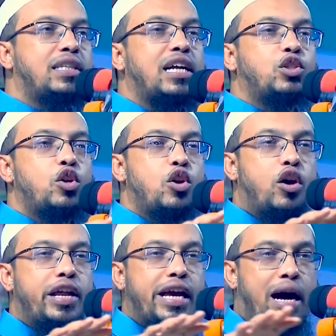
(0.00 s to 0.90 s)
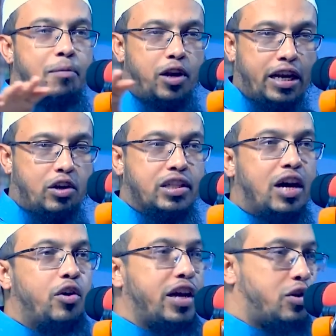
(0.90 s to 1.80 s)
তার জন্য অনেক আমলের
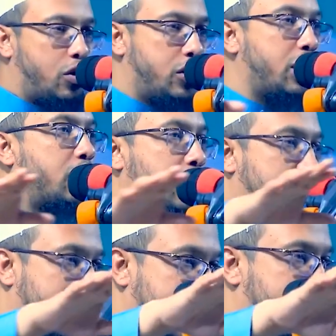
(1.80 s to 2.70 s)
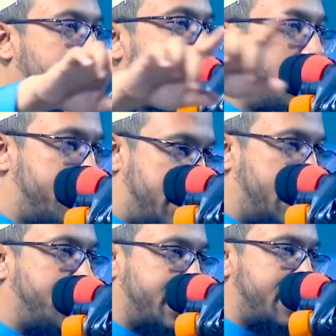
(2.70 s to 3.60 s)
কথা অনেক করণীয় কথা ডাক্তার সাহেবরা
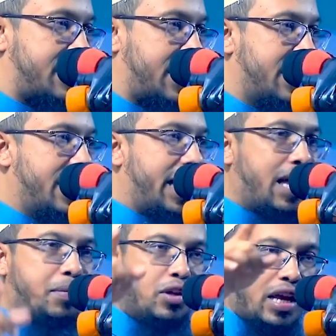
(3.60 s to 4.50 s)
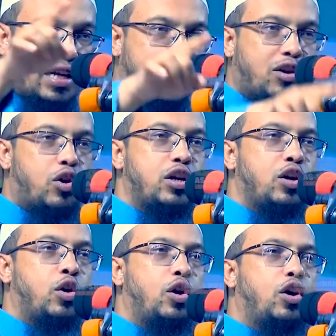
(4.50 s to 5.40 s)
আমাদেরকে বাতাইছেন এর ভিতরে একটা
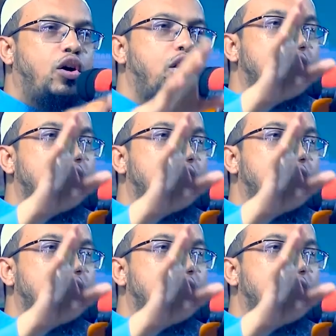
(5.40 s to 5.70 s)
করণীয় হলো